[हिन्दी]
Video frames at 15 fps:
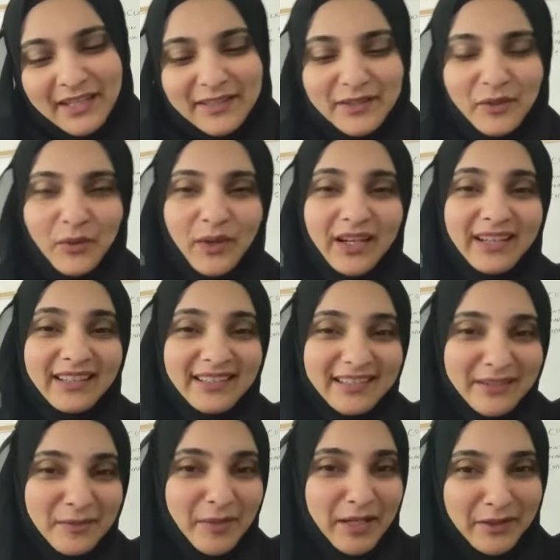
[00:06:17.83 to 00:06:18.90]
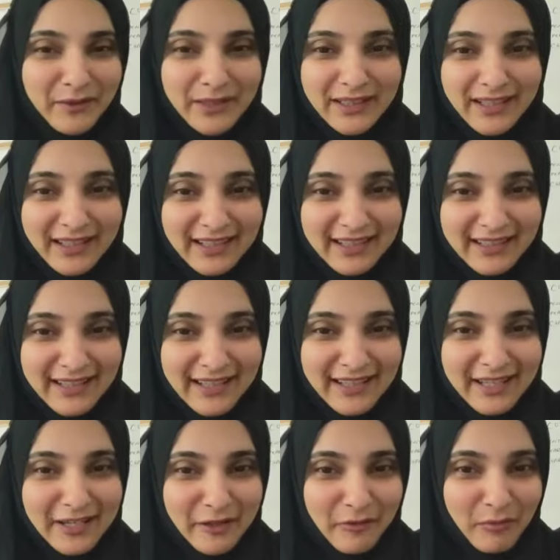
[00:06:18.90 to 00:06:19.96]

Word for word: इसको अल्लाह सुबहाना वाली ने ही